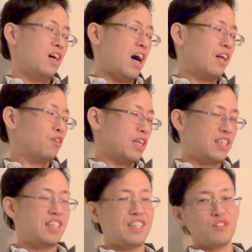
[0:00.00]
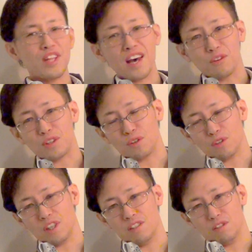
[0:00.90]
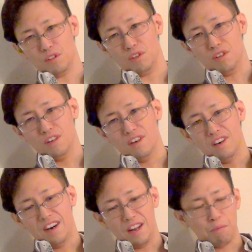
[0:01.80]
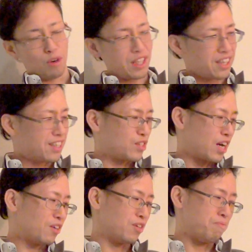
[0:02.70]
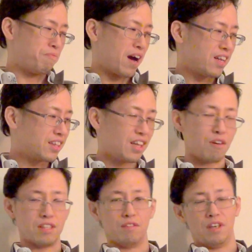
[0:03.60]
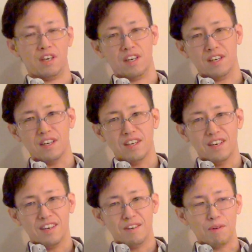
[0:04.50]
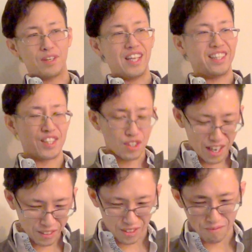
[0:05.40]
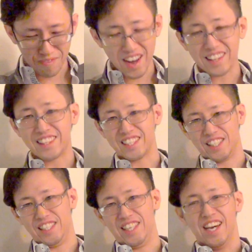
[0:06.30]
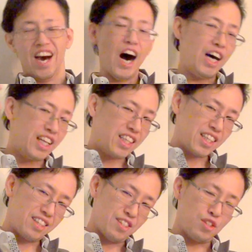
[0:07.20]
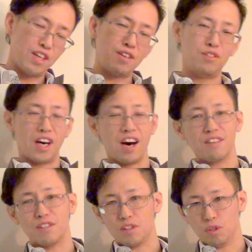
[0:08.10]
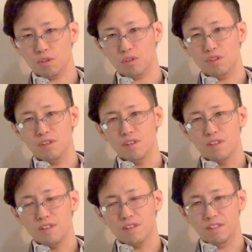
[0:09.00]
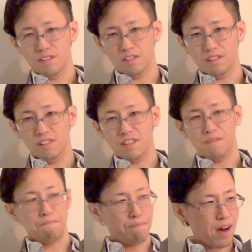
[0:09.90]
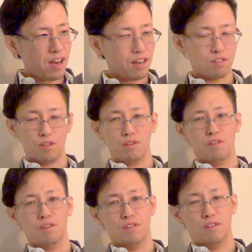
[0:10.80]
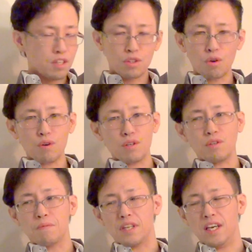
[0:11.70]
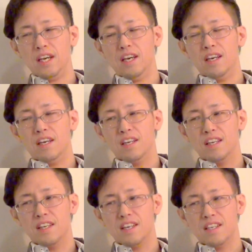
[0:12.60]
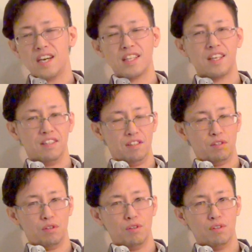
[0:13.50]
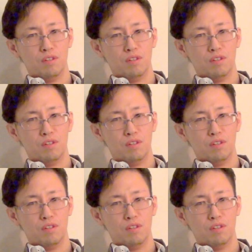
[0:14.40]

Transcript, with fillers: あのね死ぬなよってことなんですよ。あの僕だって辛いこといっぱいあったわそれ。僕だって辛いこといっぱいあったし、あなただって辛いことあるでしょ、うん、いっぱいあるよ。そういうのもね、嫌なんですよ。